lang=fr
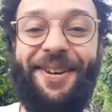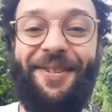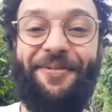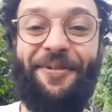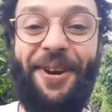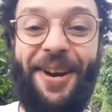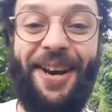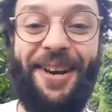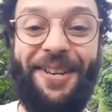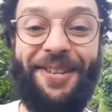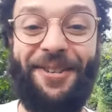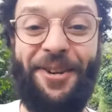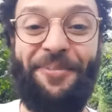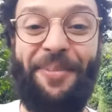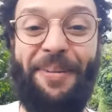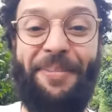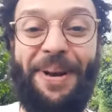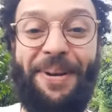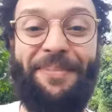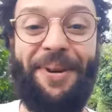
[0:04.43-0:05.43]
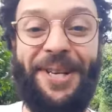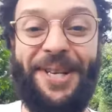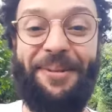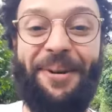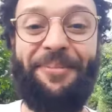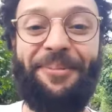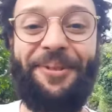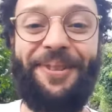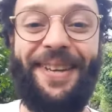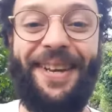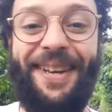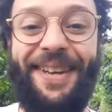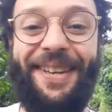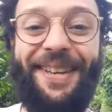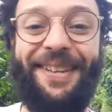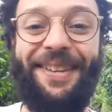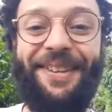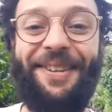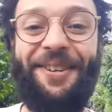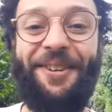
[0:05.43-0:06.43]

Voilà, je m'appelle Benjamin Monteil.